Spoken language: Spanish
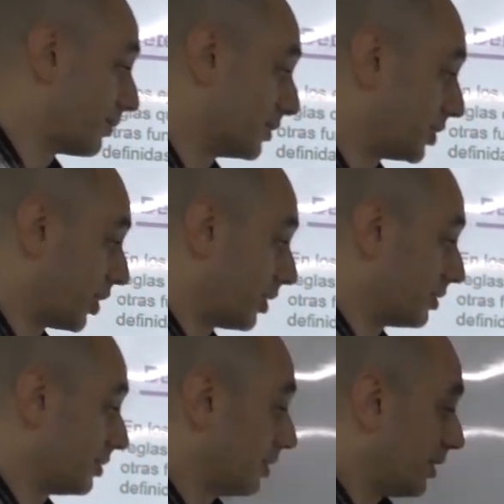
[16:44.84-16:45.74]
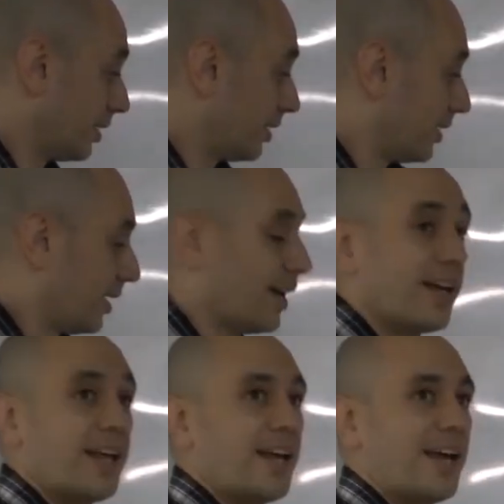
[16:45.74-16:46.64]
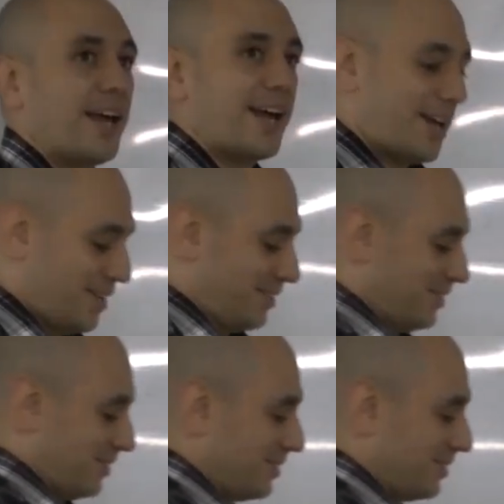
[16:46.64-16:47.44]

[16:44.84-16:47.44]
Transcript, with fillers: de esa función? Eh,